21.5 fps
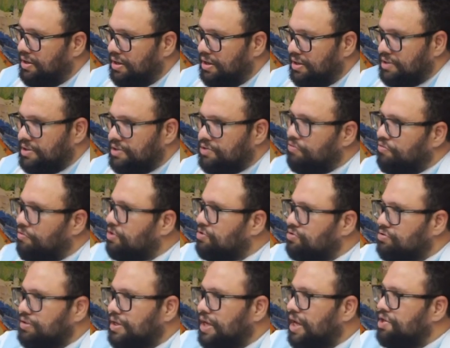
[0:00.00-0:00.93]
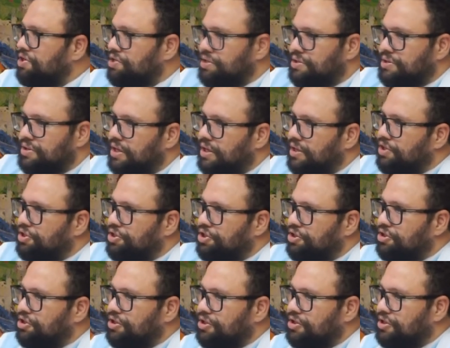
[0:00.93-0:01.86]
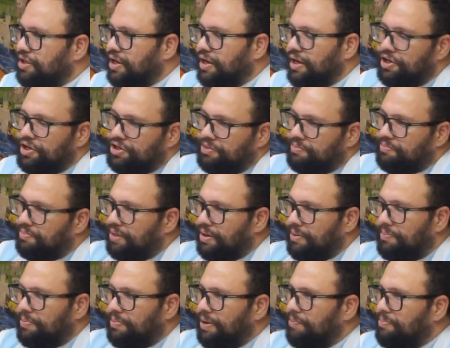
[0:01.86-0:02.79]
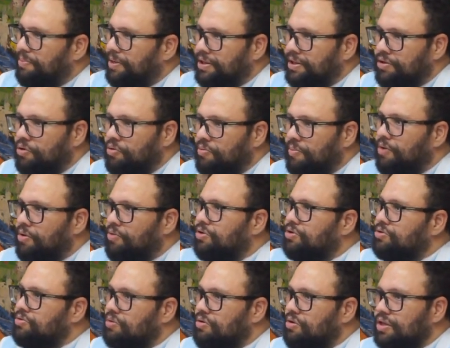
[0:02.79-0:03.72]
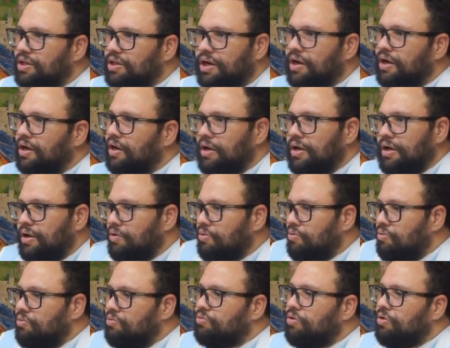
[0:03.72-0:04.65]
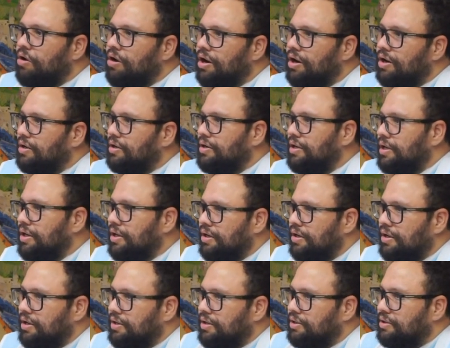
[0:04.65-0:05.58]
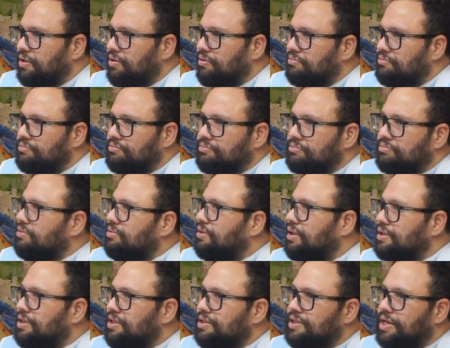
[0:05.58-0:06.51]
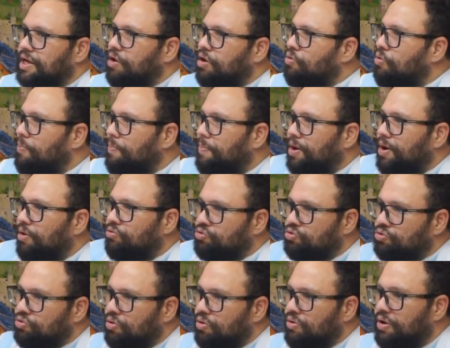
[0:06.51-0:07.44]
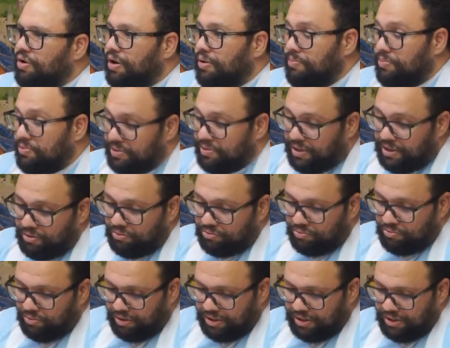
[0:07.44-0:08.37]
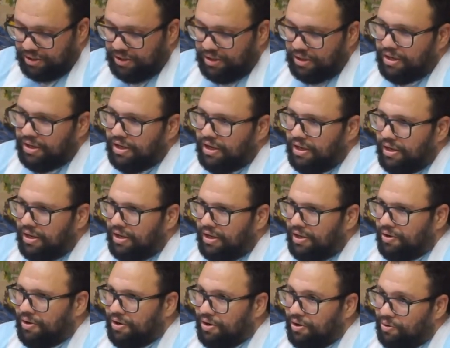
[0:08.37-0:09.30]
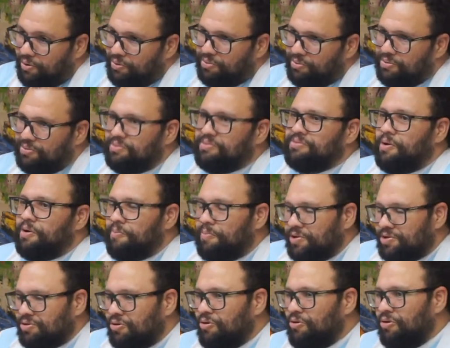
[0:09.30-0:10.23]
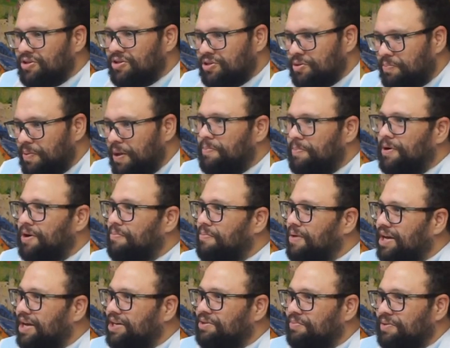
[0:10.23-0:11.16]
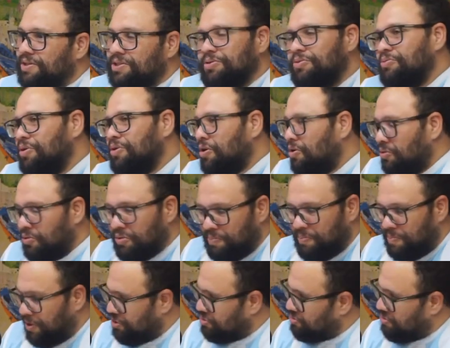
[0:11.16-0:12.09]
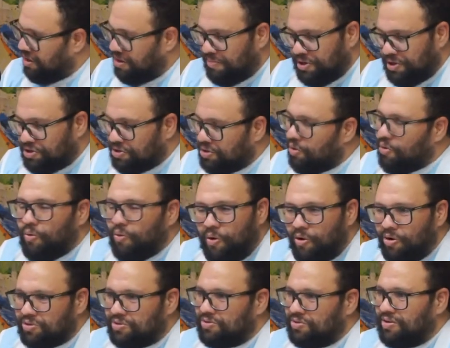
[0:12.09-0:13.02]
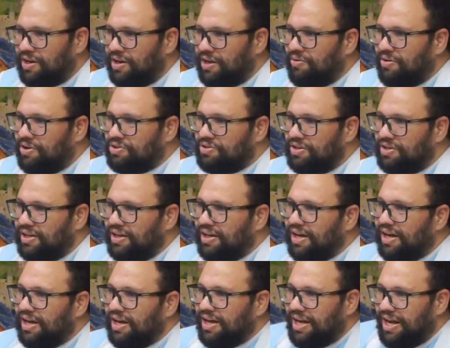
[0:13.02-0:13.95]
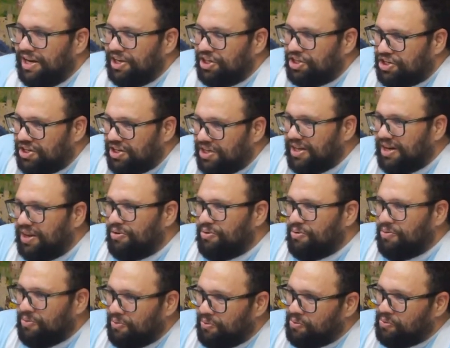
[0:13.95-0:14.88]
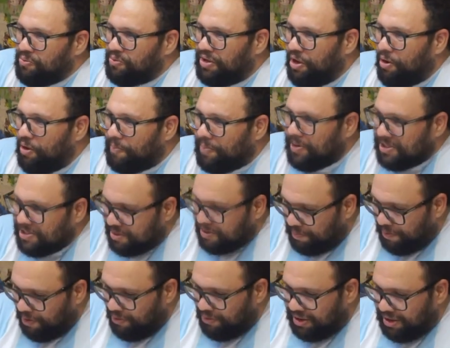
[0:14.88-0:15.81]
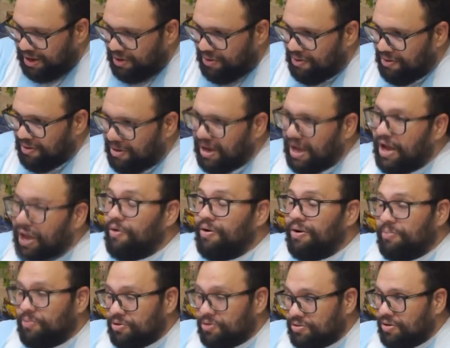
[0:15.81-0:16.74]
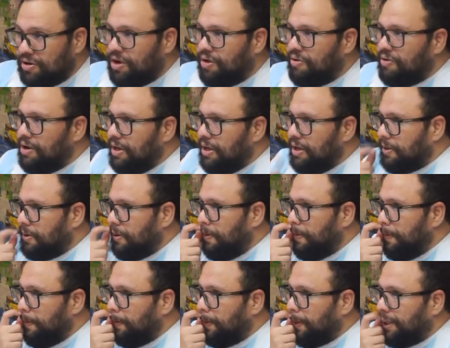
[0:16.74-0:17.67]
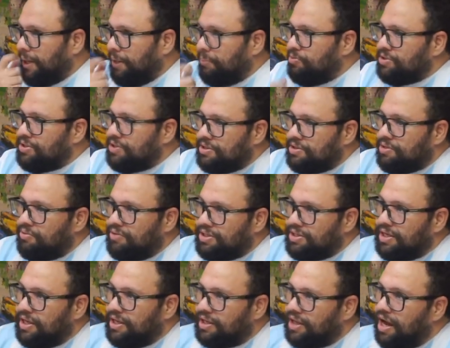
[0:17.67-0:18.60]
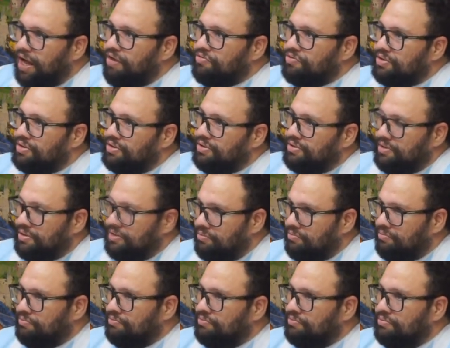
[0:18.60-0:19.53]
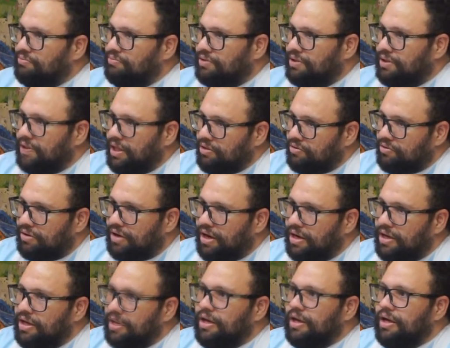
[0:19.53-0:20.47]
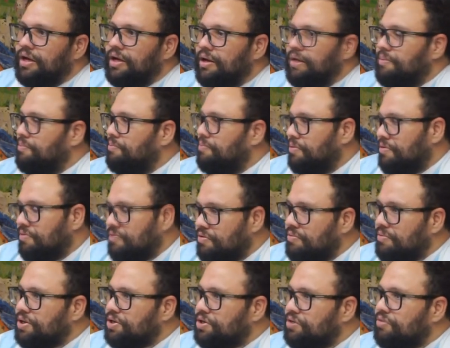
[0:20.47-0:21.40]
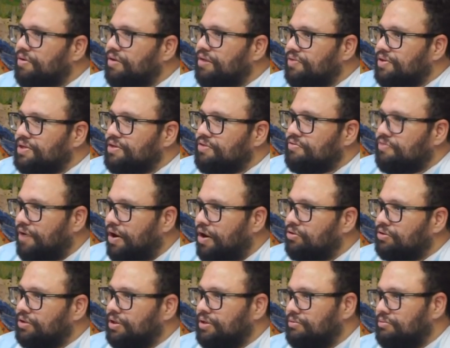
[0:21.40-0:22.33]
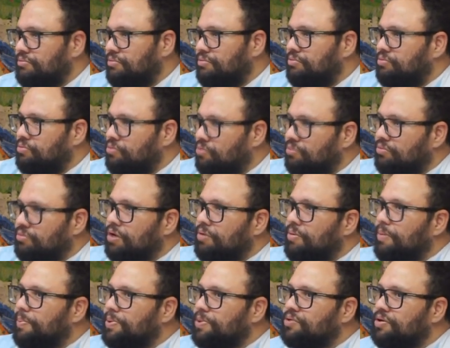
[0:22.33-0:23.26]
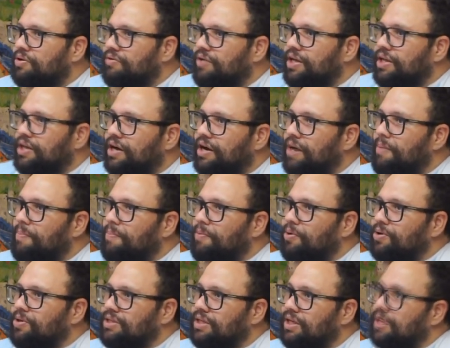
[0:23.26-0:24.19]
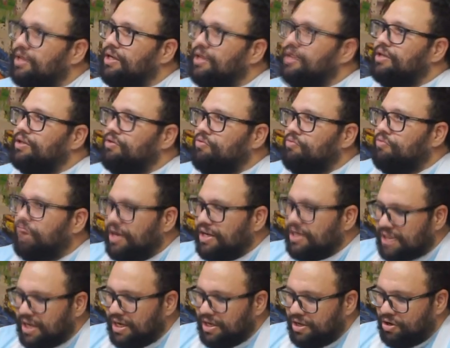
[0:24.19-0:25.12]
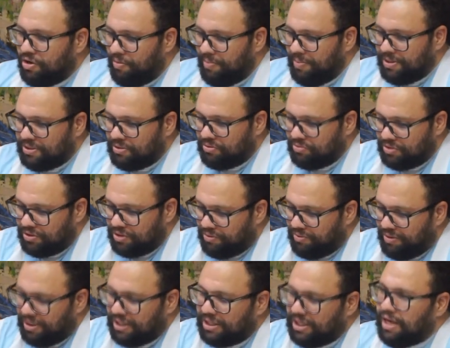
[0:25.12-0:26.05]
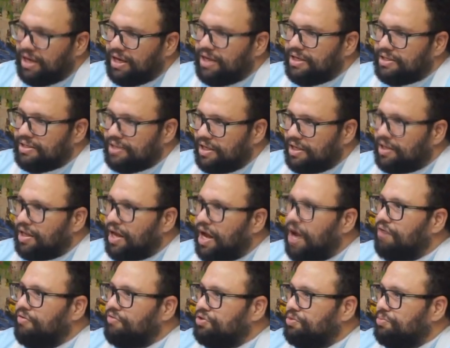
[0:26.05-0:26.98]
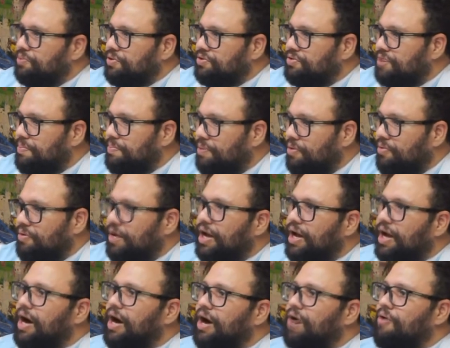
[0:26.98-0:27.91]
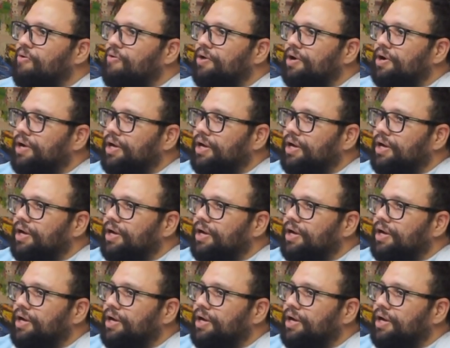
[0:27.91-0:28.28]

Às vezes eu faço testes ali de, de trading para aprender alguma coisa ou outra com um dólar, né? Então, às vezes você quer acompanhar um jogo, que é, será que eu tô aqui eu, eu tem o pessoal que gosta do paper bet, mas eu, eu particularmente não gosto, cara. Eu acho é. que ele tira o, o que é o principal, o emocional. É o, é o, emocional. Então, você apostar 50 centavos, se, se dentro dali, provavelmente não vai fazer falta, né? Contando uma pessoa que vai entrar na aposta. Então faz ali, começa com 50 centavos, depois vai para um real.